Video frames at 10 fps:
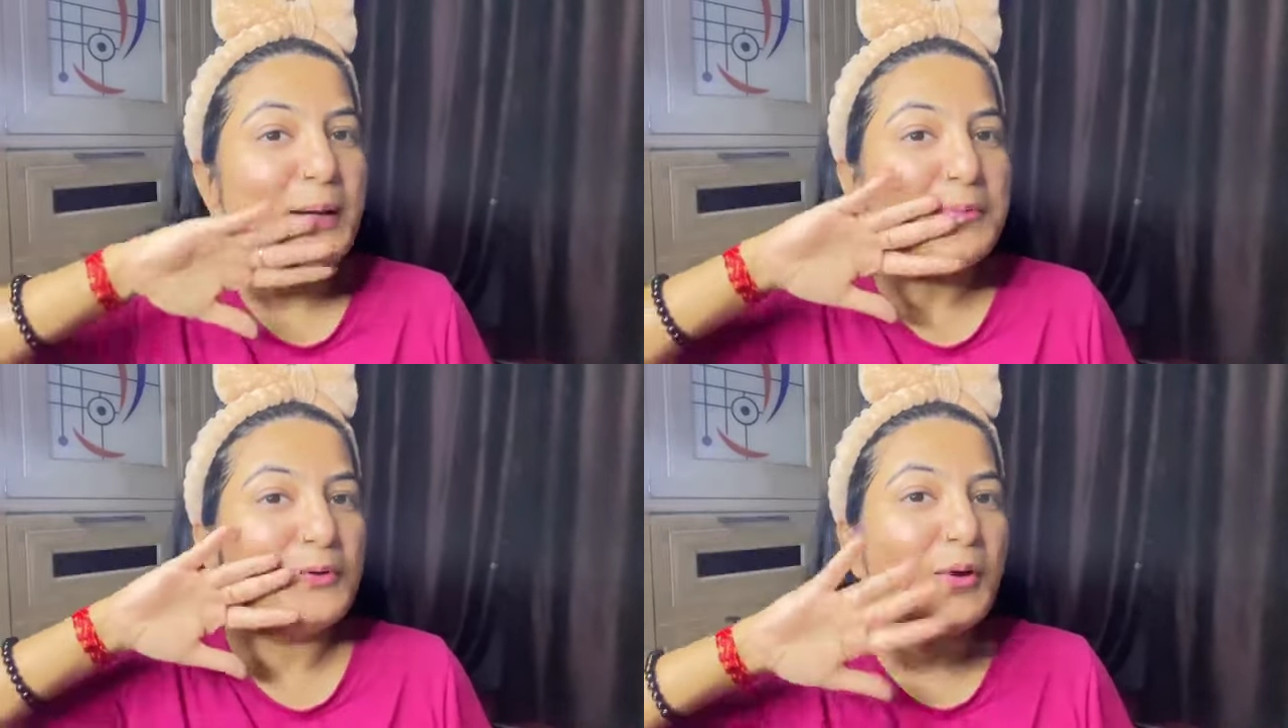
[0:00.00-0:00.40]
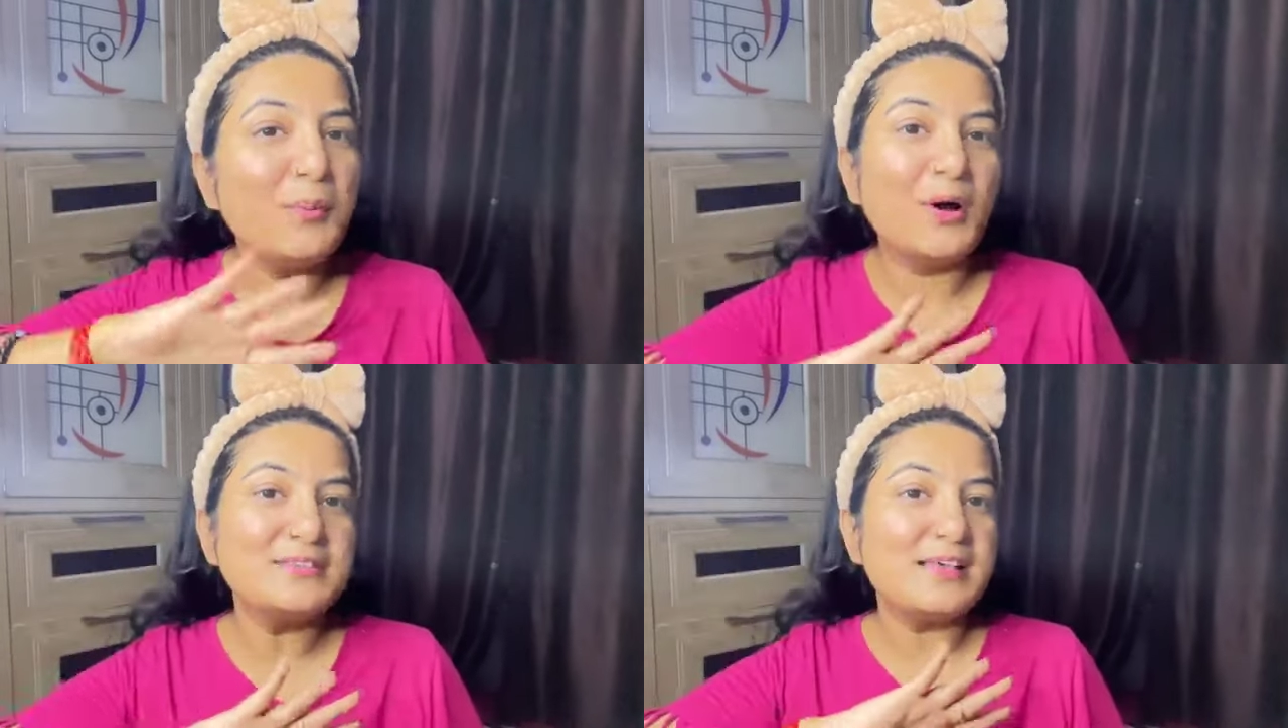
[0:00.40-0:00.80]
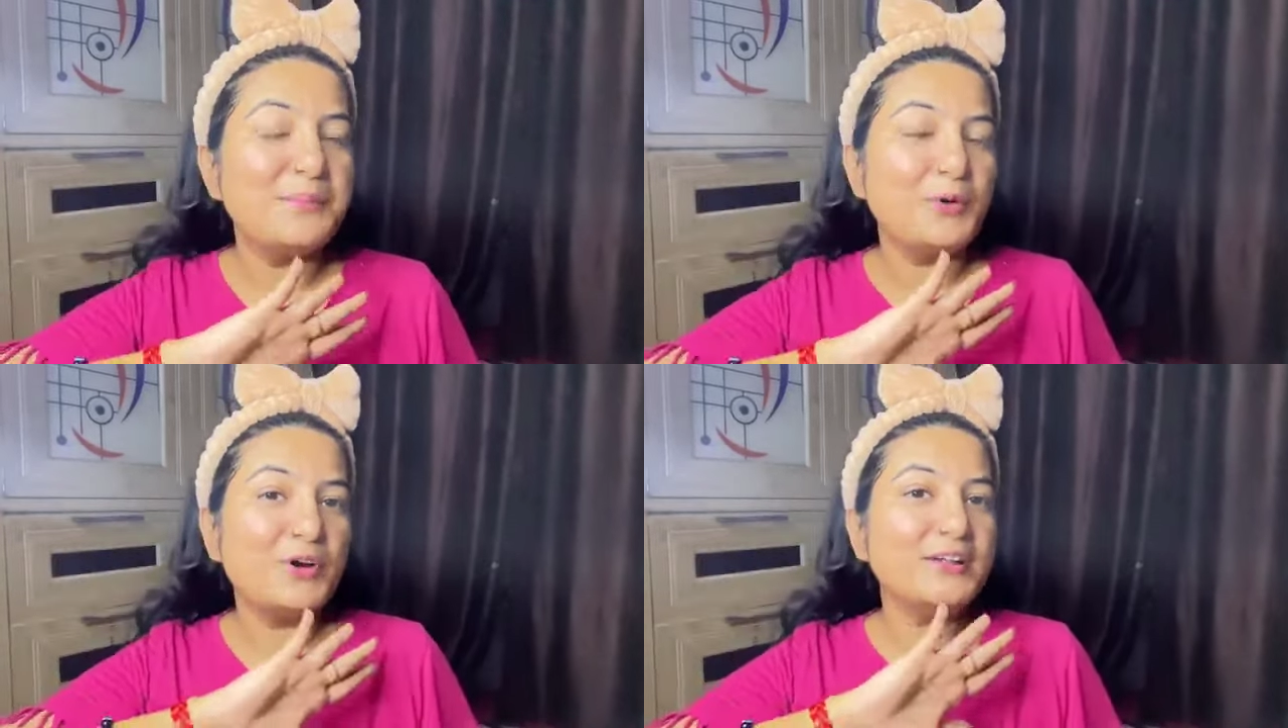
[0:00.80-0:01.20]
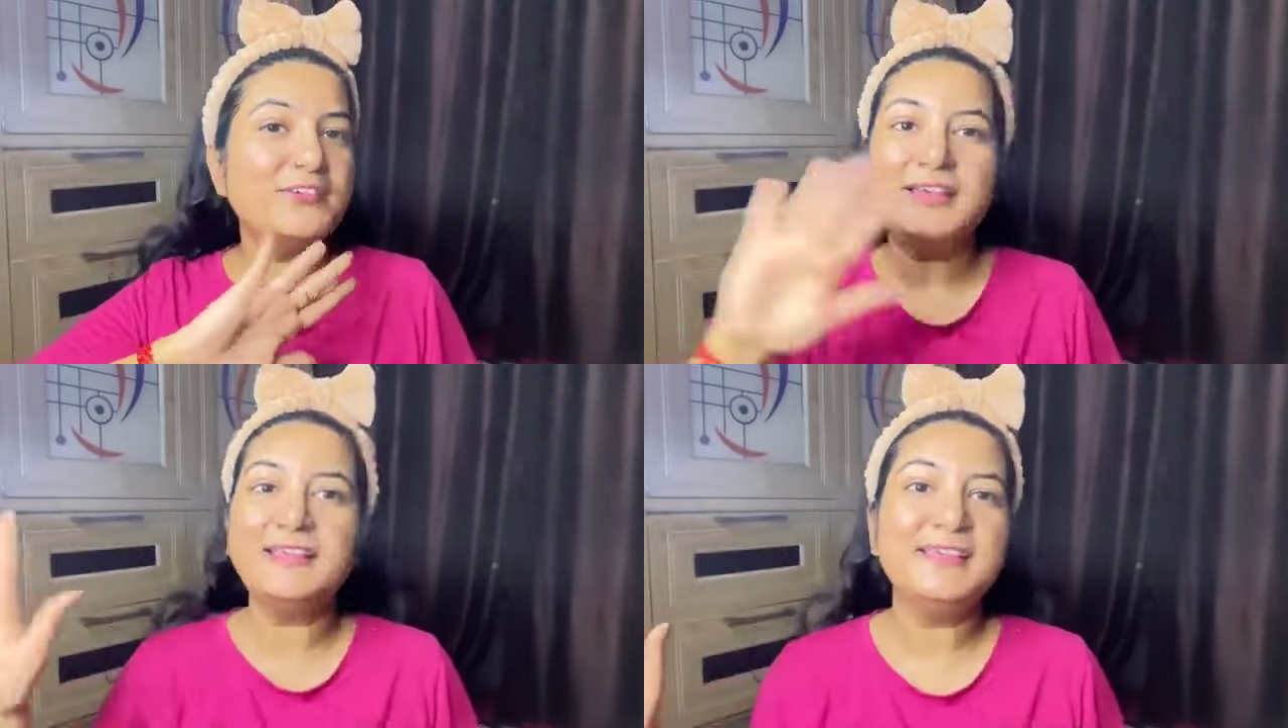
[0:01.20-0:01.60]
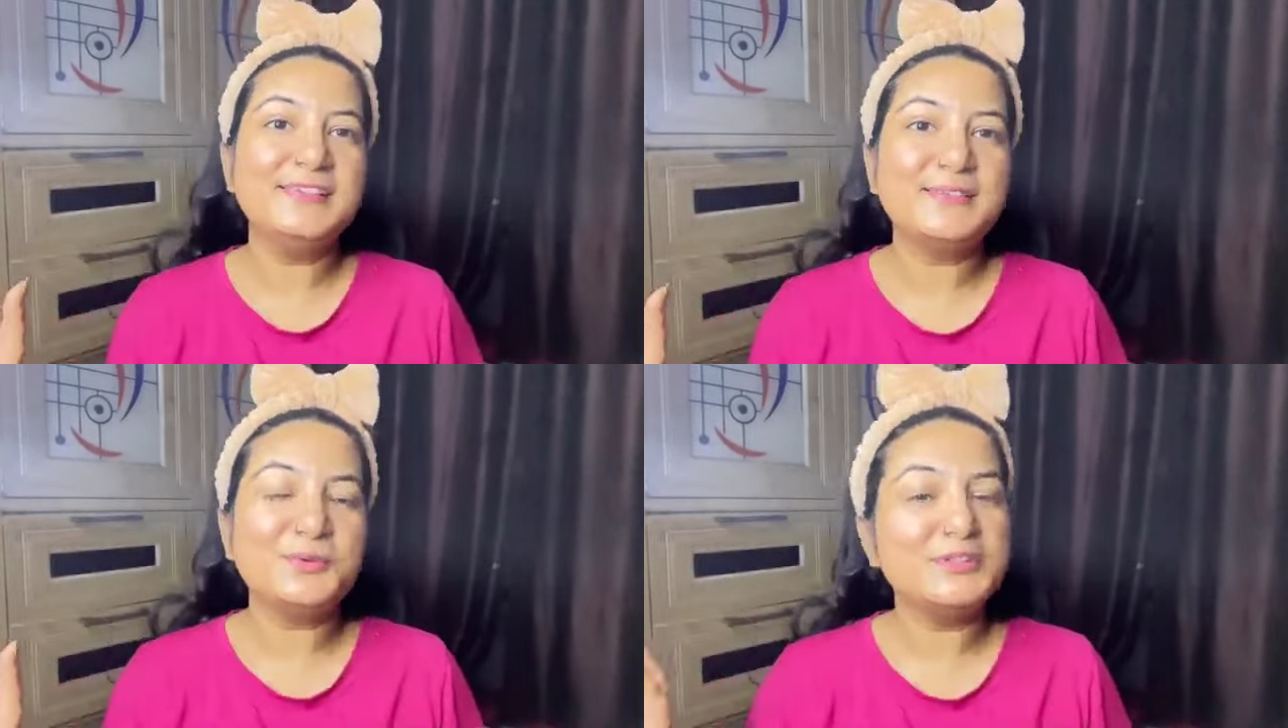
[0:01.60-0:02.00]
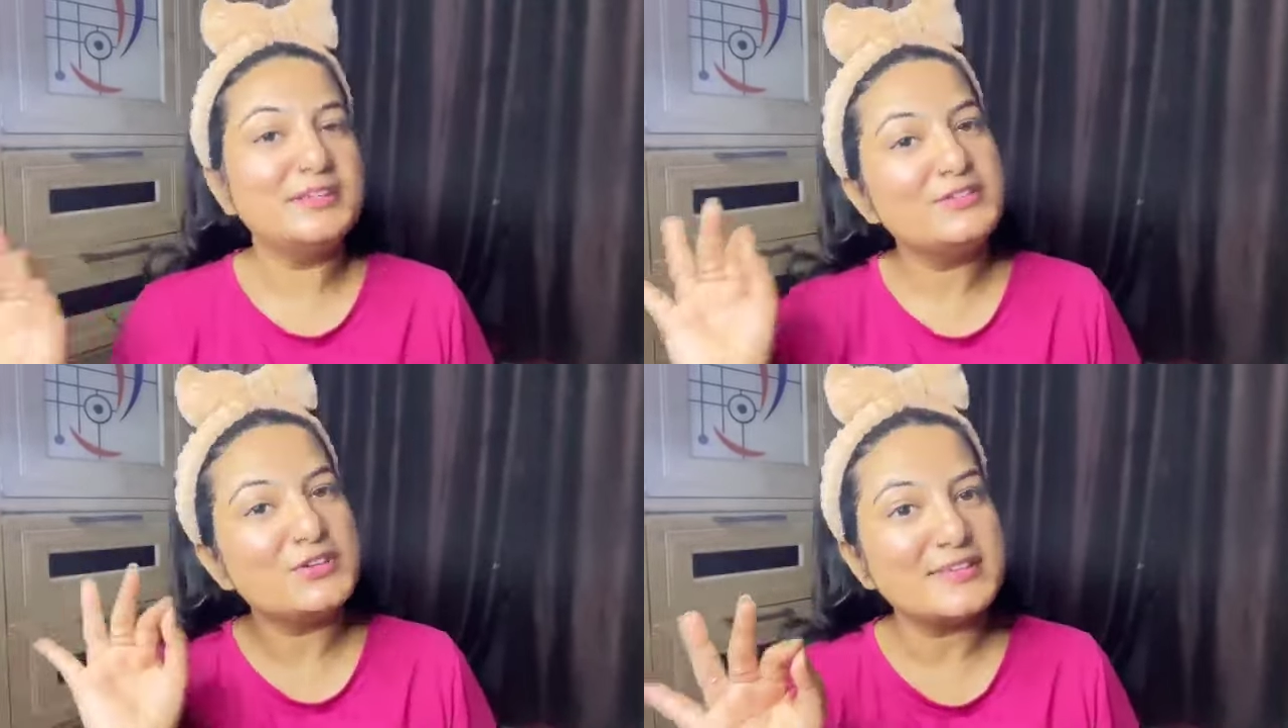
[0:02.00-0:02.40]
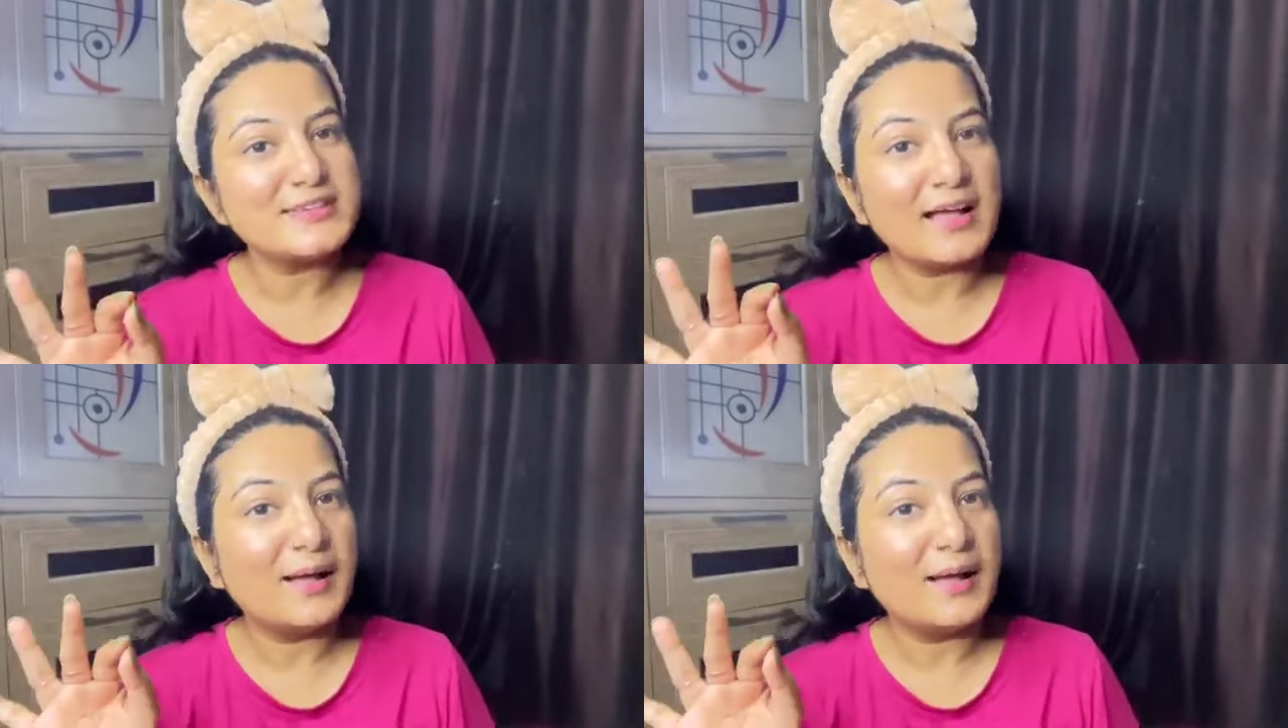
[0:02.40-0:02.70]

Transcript: आप लोगों को बहुत सारे प्रोडक्ट ट्राई करने की ज़रूरत नहीं है जस्ट